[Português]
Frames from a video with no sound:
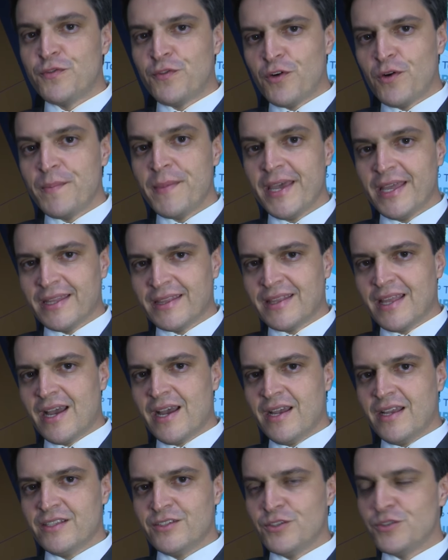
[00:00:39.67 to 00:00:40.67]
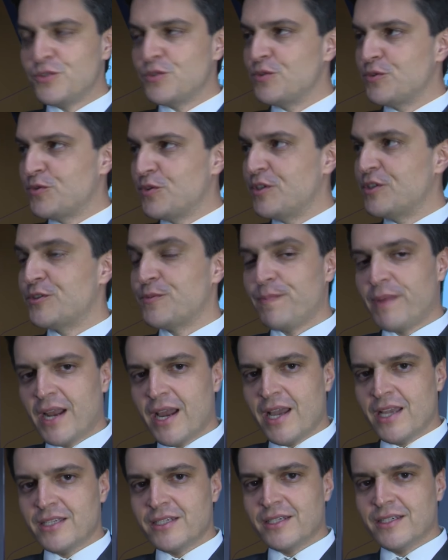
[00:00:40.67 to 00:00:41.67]
fomentar discussões
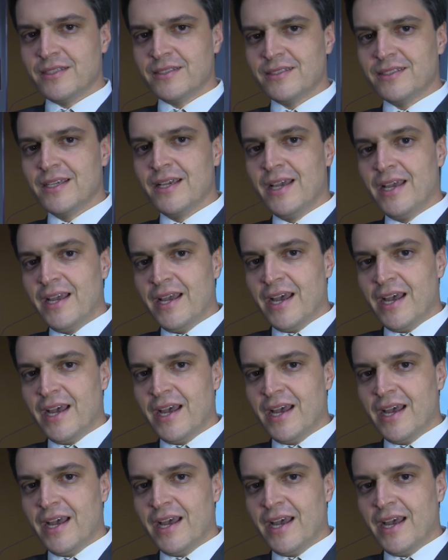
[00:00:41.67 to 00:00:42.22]
práticas,